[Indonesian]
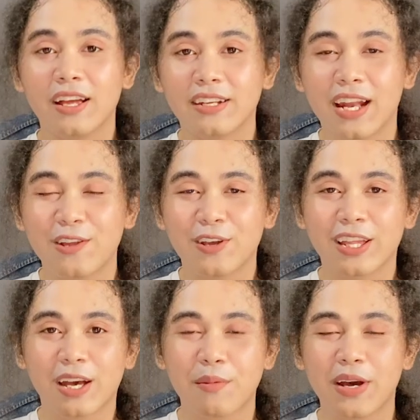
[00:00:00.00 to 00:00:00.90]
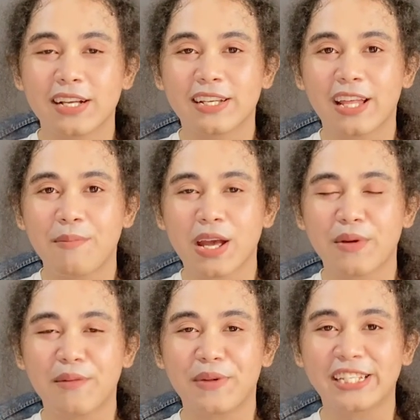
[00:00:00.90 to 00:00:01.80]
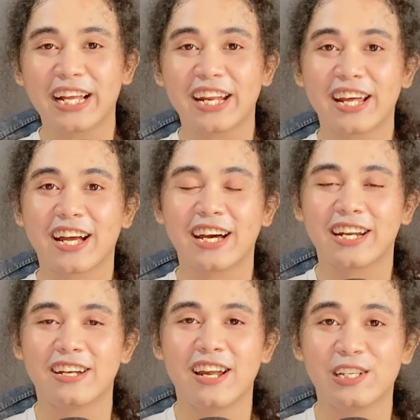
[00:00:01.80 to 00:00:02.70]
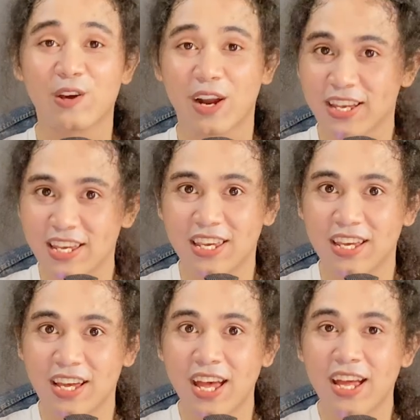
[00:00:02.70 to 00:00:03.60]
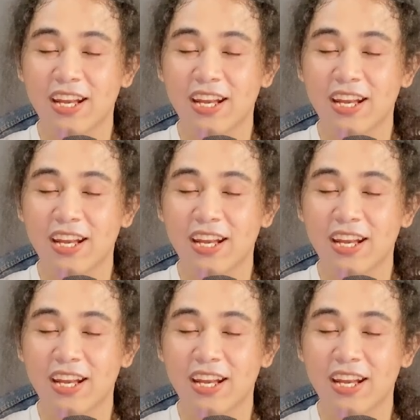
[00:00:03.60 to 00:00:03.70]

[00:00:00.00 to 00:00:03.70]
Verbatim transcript: Dan lanjut kita akan membahas tentang bagaimana perjalanan karir dari seorang Kiki.